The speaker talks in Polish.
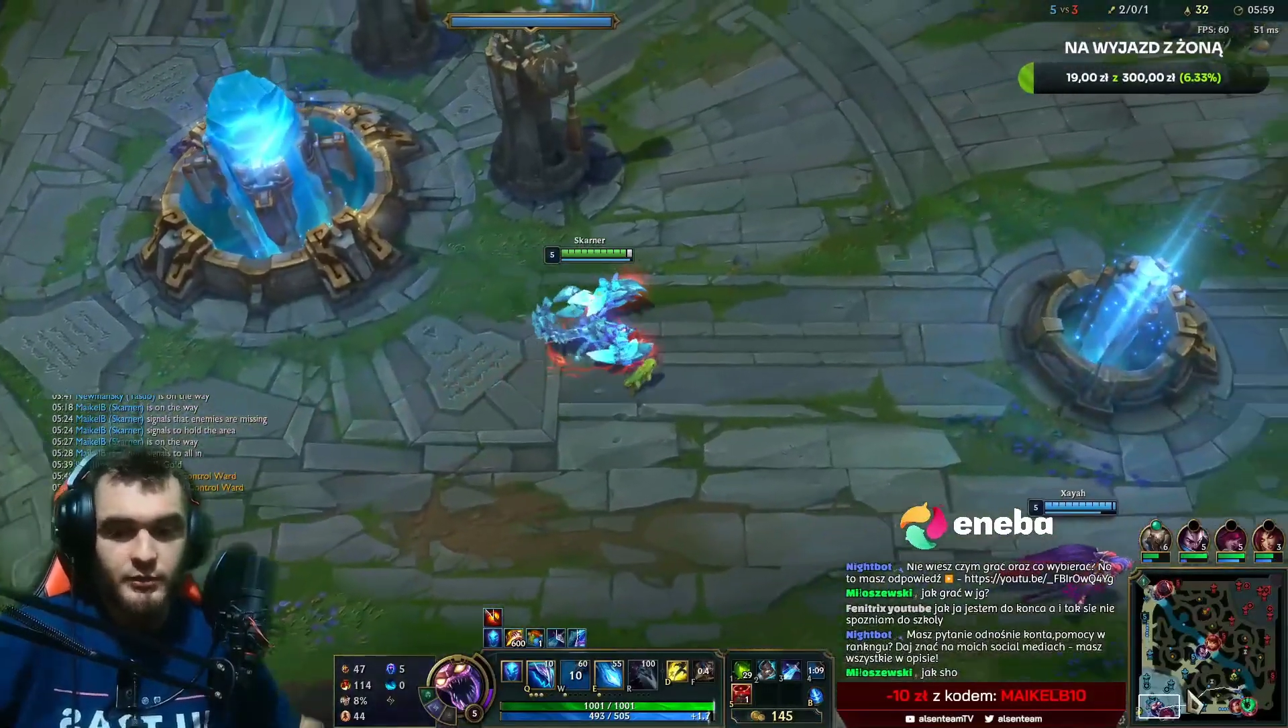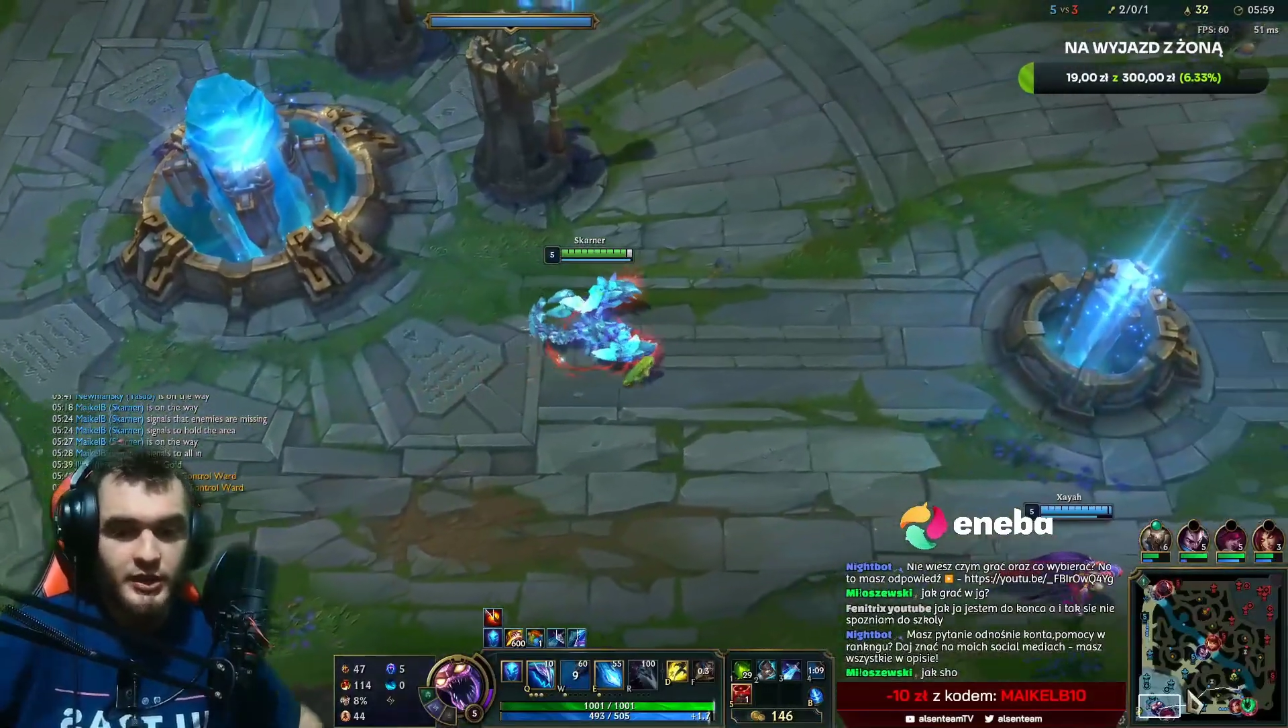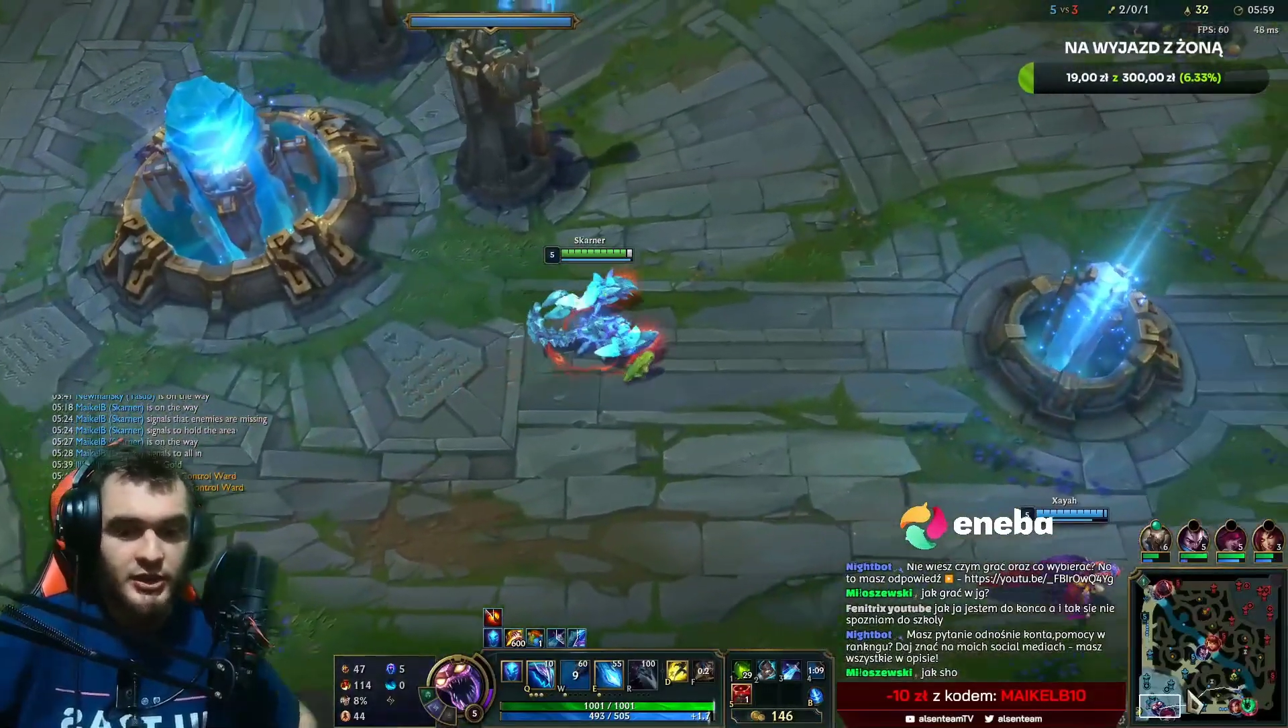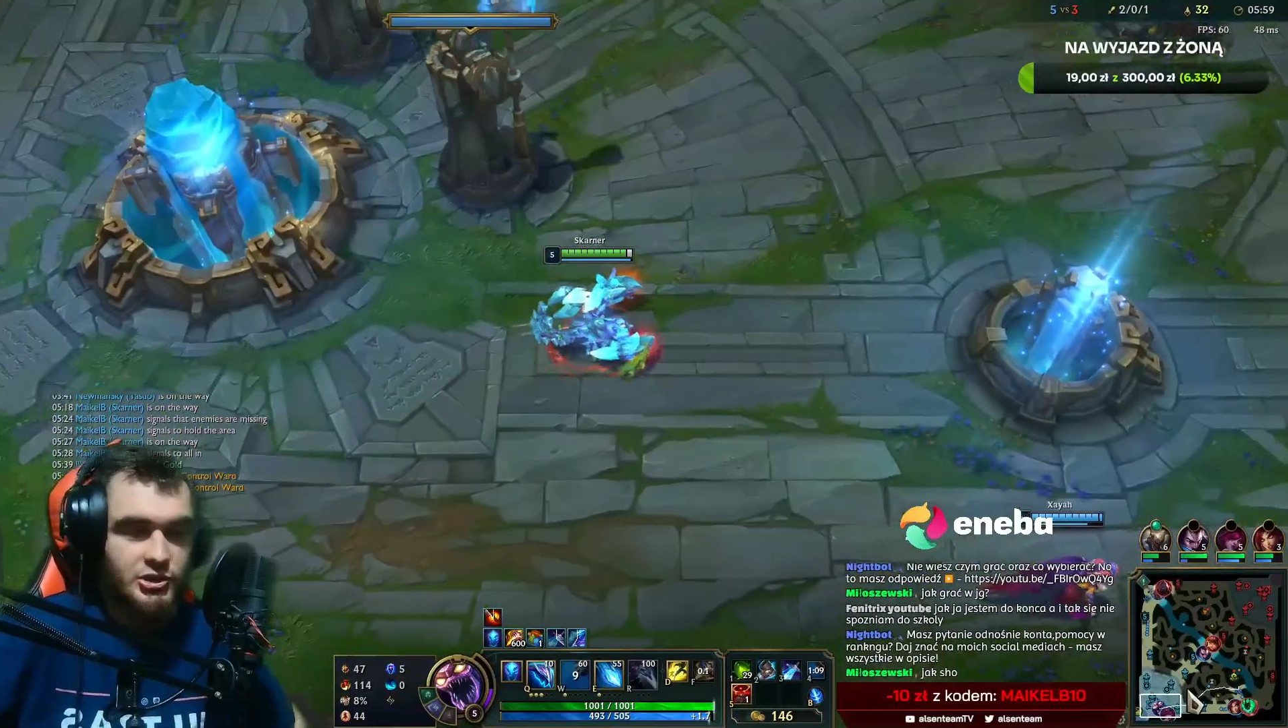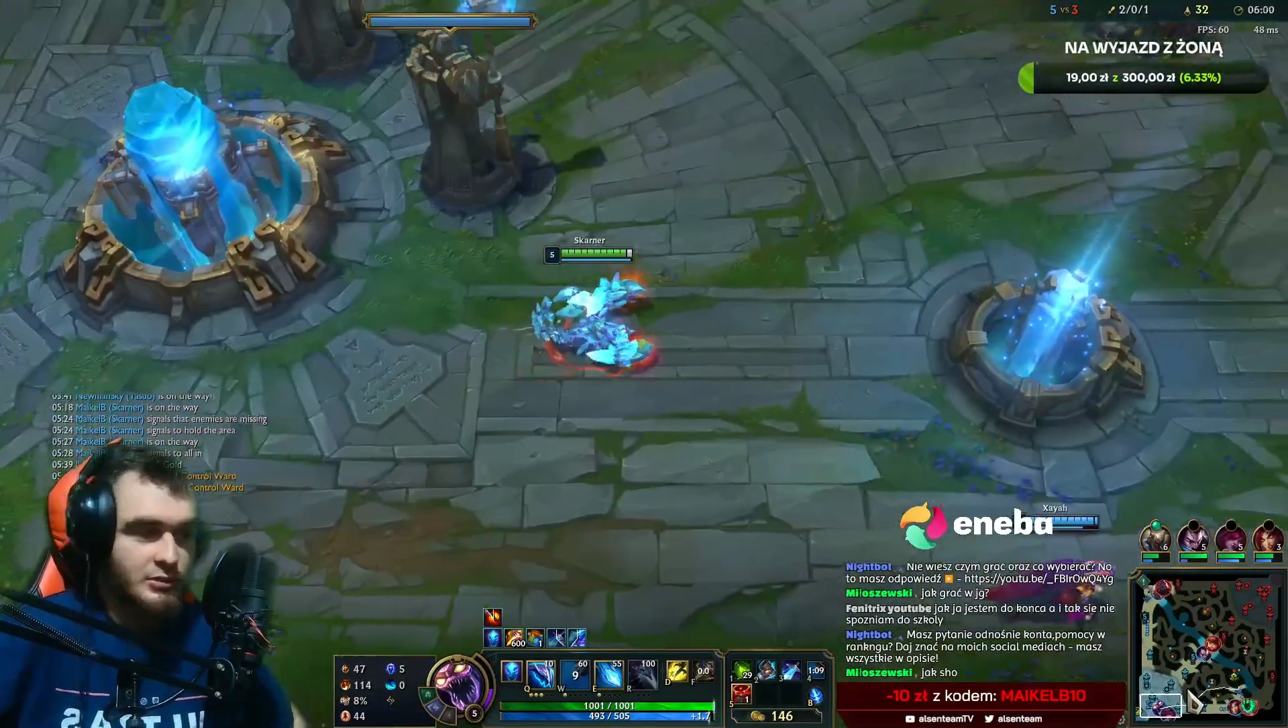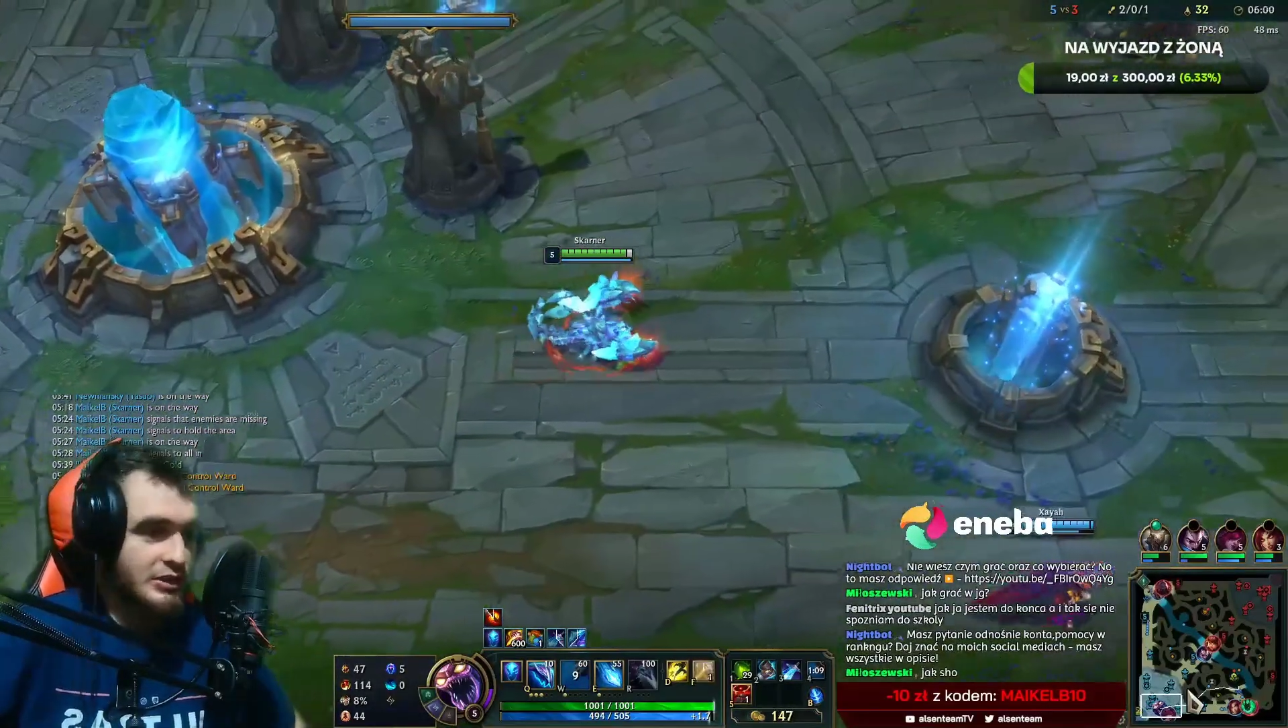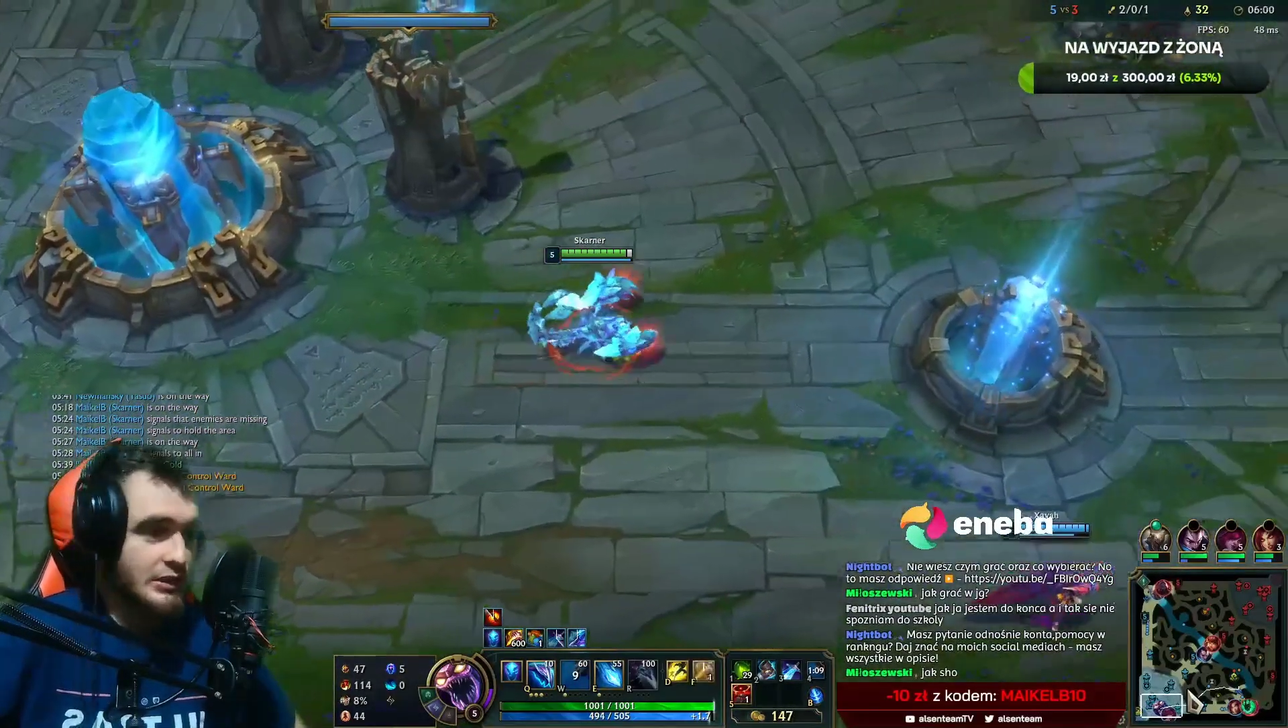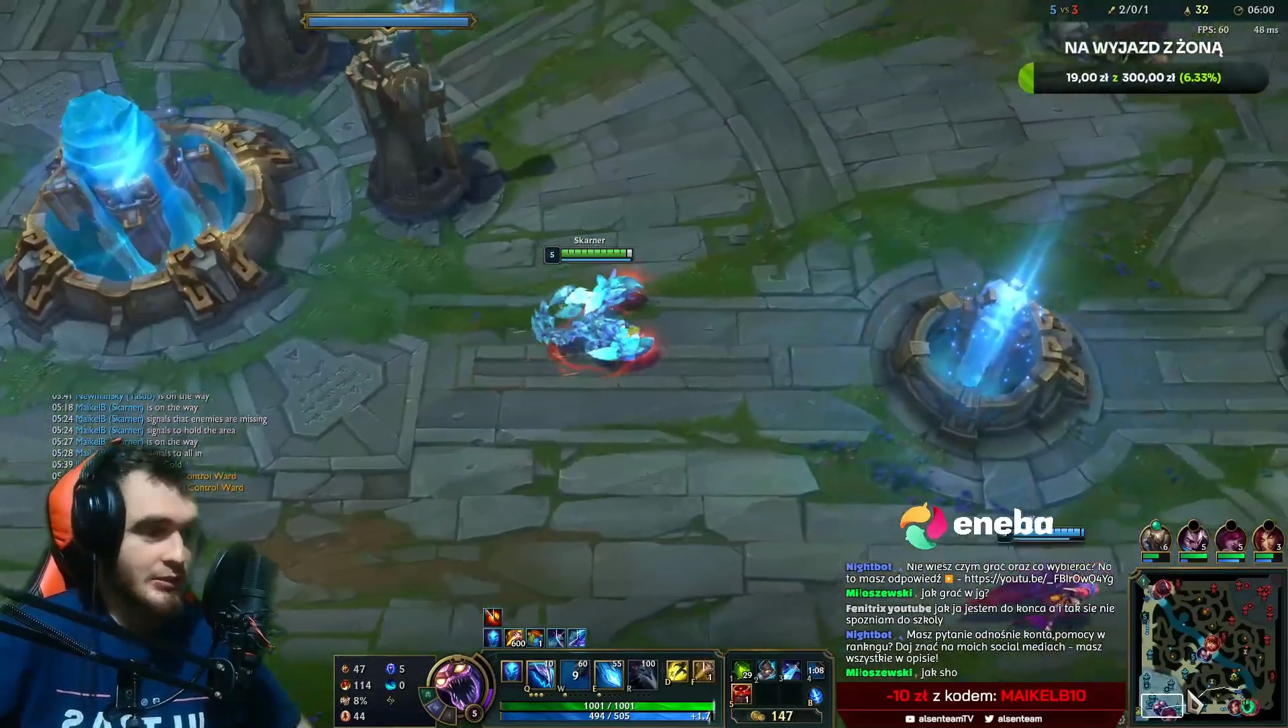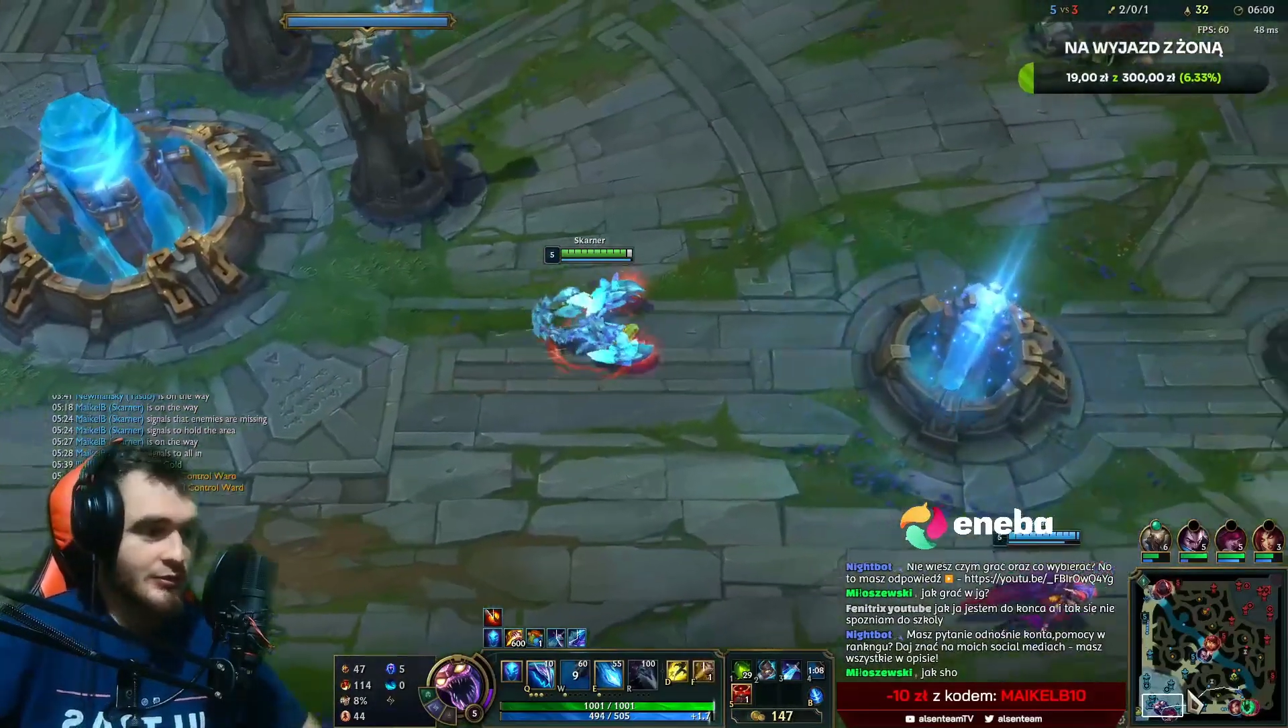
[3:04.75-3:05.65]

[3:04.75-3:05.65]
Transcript: No nie to, że będziemy